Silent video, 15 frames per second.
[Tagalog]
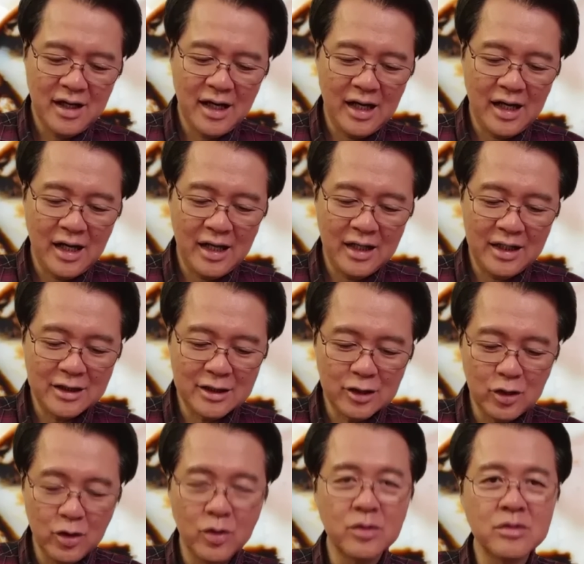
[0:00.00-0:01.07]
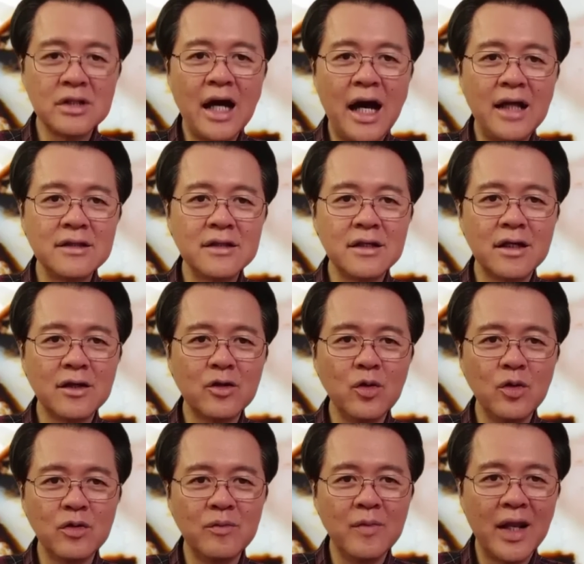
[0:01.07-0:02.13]
uh, itlog na
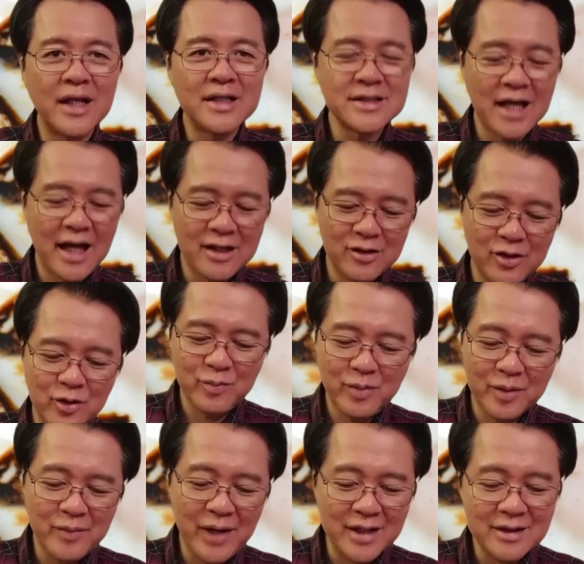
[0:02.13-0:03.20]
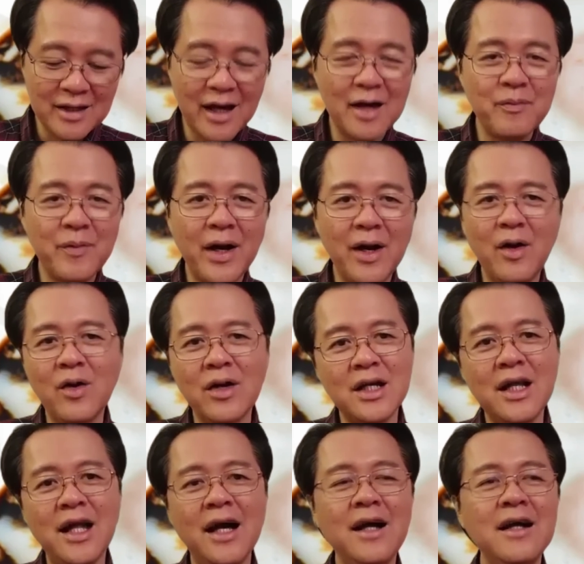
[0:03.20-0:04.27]
undercooked, malasado. Pag bata ka pa, okay
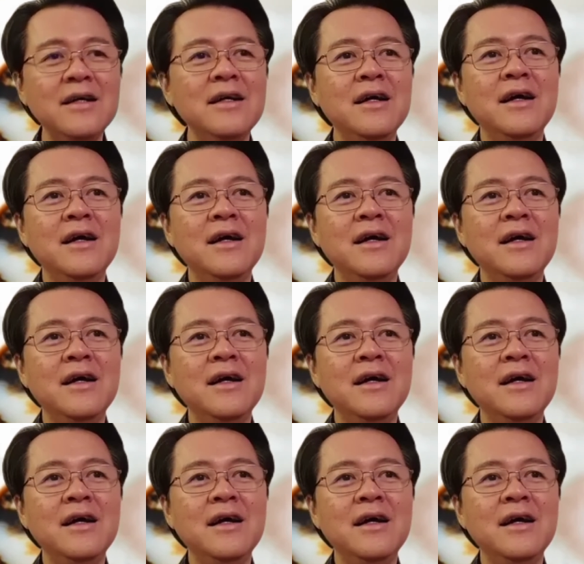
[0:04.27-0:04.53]
lang.